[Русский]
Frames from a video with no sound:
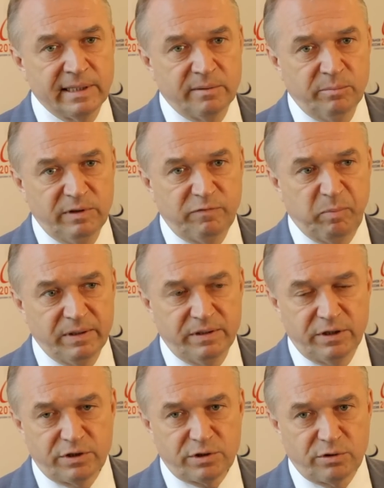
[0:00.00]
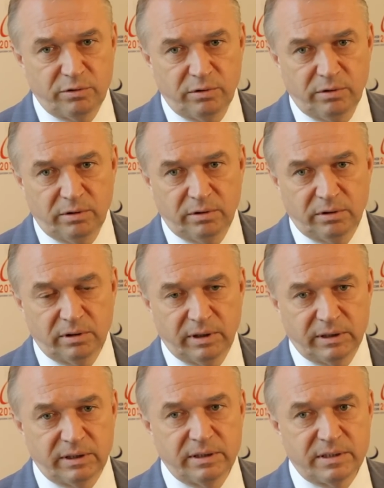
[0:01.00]
Мы в поддержку э,
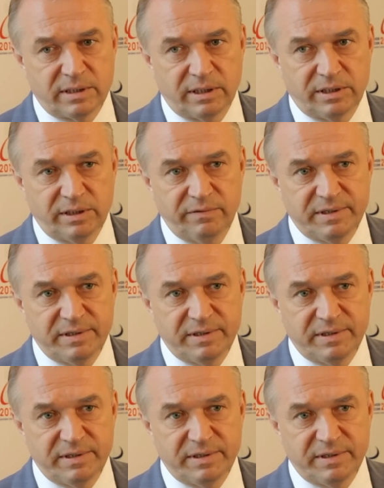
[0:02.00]
этой инициативы